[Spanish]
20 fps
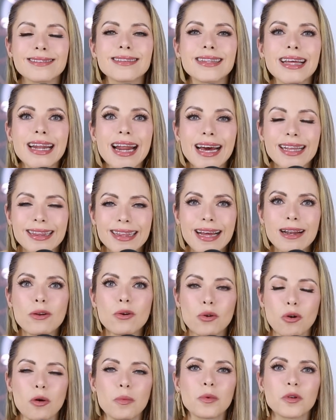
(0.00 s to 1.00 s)

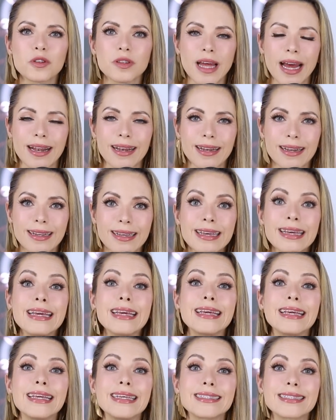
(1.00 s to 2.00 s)
Trátalo como tal
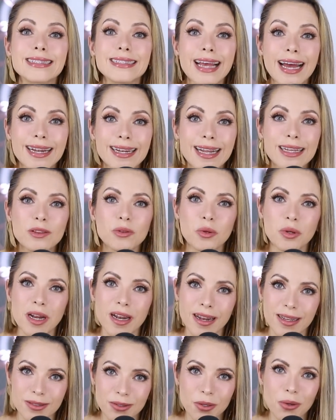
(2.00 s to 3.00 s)
y sana tu
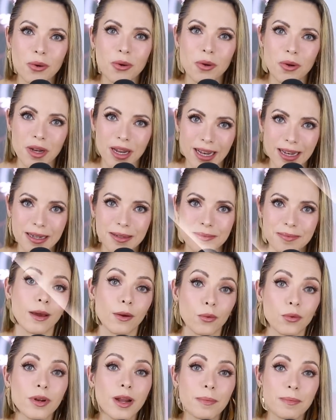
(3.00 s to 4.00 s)
relación con él.
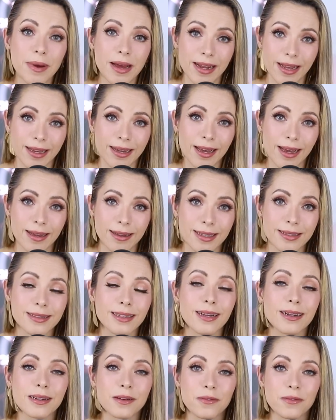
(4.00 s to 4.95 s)
Que una pareja es el